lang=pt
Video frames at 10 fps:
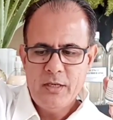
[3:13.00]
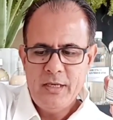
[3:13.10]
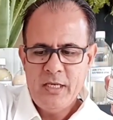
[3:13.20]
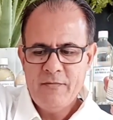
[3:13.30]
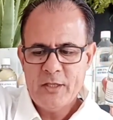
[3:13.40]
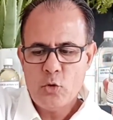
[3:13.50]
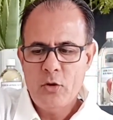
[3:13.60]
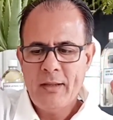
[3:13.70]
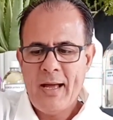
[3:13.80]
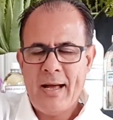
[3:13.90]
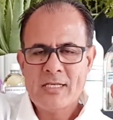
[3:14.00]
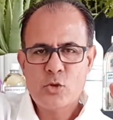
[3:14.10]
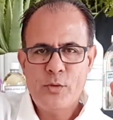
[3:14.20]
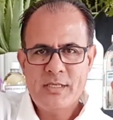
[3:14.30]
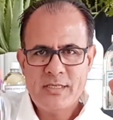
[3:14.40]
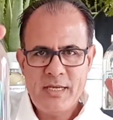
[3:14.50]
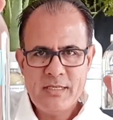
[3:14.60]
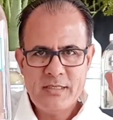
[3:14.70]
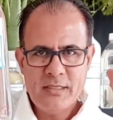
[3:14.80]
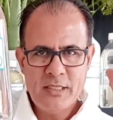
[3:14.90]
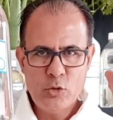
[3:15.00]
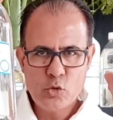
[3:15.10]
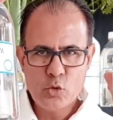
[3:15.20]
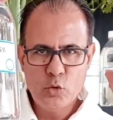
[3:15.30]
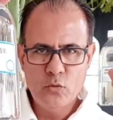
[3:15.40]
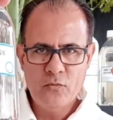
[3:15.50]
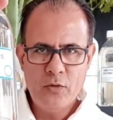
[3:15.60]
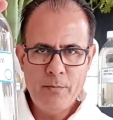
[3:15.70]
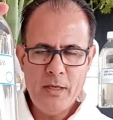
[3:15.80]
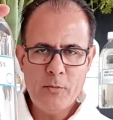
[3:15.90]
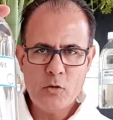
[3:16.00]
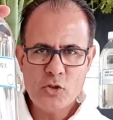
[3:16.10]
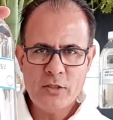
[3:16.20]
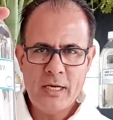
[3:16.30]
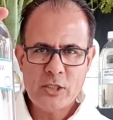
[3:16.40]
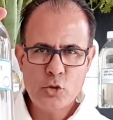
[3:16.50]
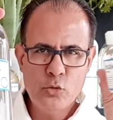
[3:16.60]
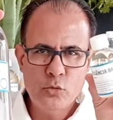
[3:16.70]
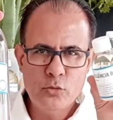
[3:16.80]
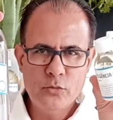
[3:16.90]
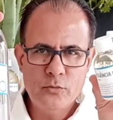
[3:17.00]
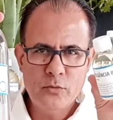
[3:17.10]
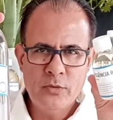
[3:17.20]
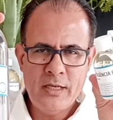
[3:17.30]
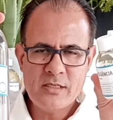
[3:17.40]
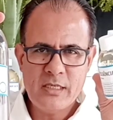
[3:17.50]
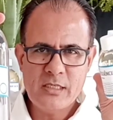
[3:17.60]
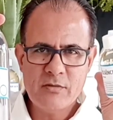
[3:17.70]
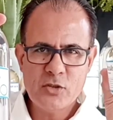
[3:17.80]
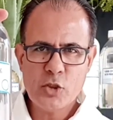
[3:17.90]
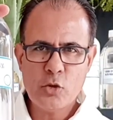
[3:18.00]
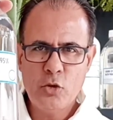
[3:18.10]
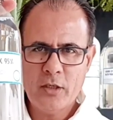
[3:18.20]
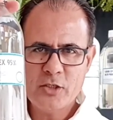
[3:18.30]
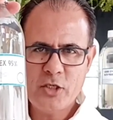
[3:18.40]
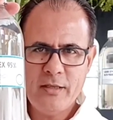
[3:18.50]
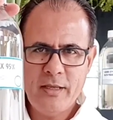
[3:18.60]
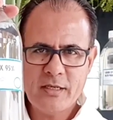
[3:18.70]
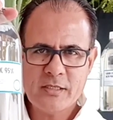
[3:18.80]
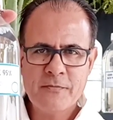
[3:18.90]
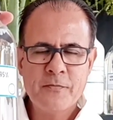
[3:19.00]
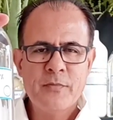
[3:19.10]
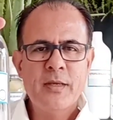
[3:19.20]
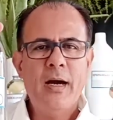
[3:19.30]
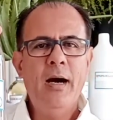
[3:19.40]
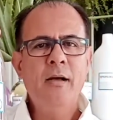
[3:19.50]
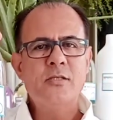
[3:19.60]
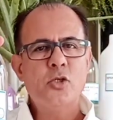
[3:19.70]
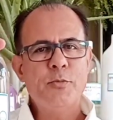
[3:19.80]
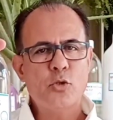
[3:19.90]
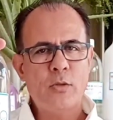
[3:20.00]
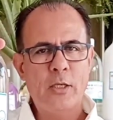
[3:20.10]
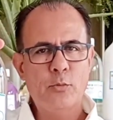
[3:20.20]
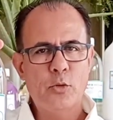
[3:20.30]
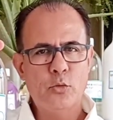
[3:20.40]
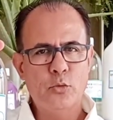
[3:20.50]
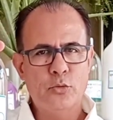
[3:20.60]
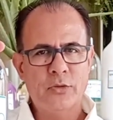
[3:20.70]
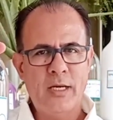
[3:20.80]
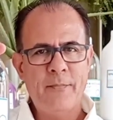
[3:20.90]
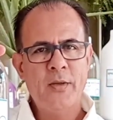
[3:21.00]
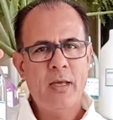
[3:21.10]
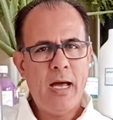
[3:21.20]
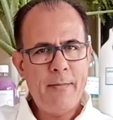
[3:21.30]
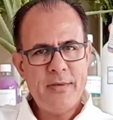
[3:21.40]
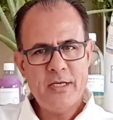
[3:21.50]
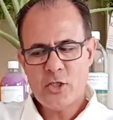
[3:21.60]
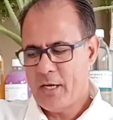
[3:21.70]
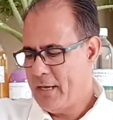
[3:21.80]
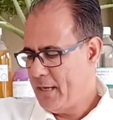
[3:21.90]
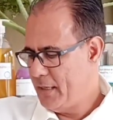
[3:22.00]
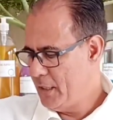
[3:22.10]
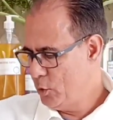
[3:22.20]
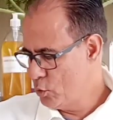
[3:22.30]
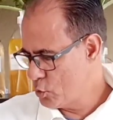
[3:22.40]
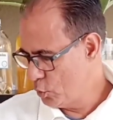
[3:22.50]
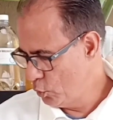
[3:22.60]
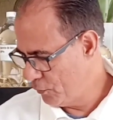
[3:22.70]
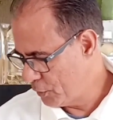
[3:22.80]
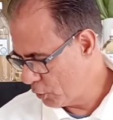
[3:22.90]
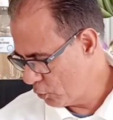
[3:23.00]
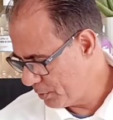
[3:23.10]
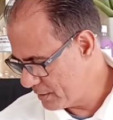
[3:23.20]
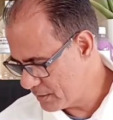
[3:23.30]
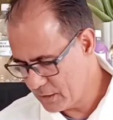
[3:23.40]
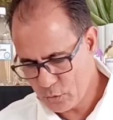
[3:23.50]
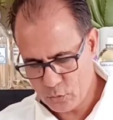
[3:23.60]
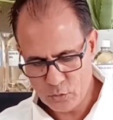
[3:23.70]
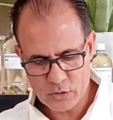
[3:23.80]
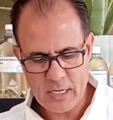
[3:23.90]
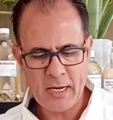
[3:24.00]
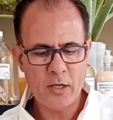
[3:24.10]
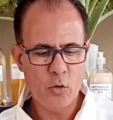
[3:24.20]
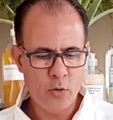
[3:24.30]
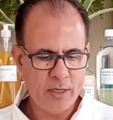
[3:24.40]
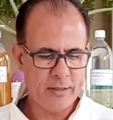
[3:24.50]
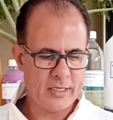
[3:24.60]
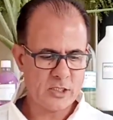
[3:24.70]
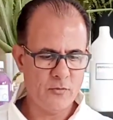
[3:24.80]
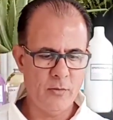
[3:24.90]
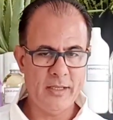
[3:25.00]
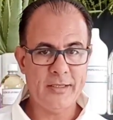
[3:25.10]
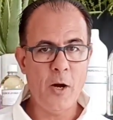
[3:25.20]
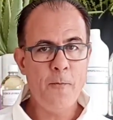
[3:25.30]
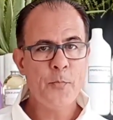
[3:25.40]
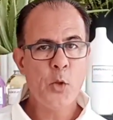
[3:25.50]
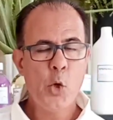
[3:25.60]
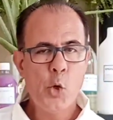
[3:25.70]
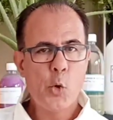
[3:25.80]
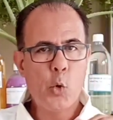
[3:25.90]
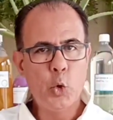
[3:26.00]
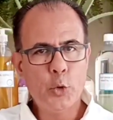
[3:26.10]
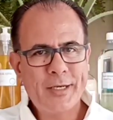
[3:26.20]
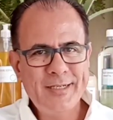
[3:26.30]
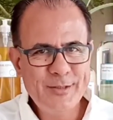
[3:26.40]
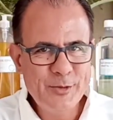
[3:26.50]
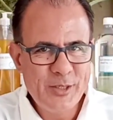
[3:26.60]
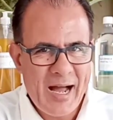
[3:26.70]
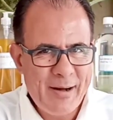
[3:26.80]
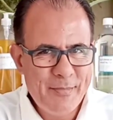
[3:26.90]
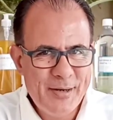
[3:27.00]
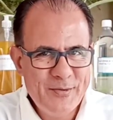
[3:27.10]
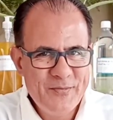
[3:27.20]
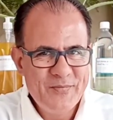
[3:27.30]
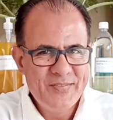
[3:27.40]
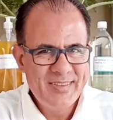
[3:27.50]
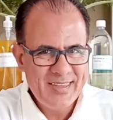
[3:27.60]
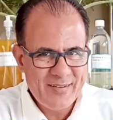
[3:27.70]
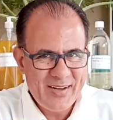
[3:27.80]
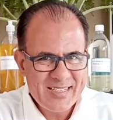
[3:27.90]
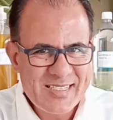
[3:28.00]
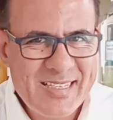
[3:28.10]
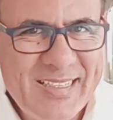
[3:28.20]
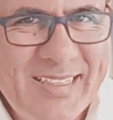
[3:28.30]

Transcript: Ele vai tornar a sua essência e do solúvel. Mesma quantidade do, da essência você coloca de Renex antes de misturar no produto, tá? A minha já é hidrossolúvel, então não preciso usar o Renex. Vamos lá então? Colocando a mão na massa.